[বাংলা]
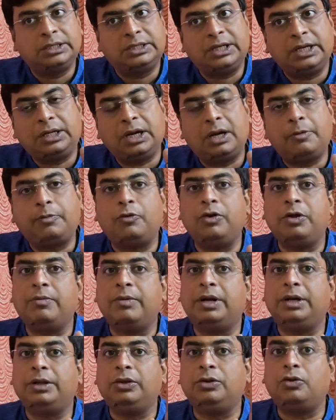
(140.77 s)
সেটার
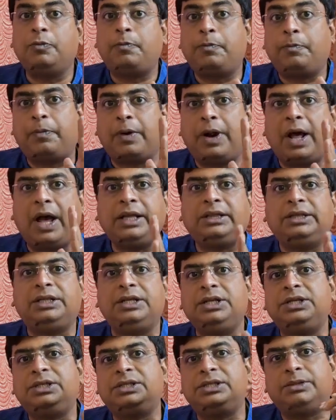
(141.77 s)
পরিমাণ কিন্তু প্রায়
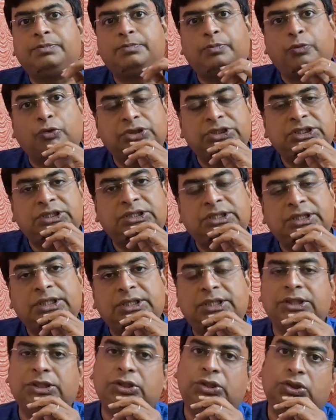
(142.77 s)
তিরিশ পঁচিশ
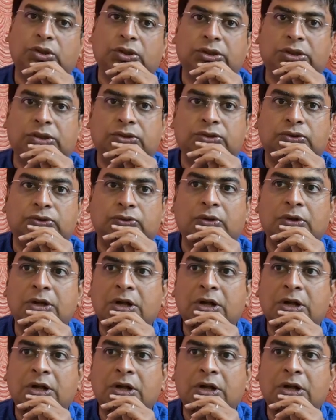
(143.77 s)
থেকে তিরিশ শতাংশ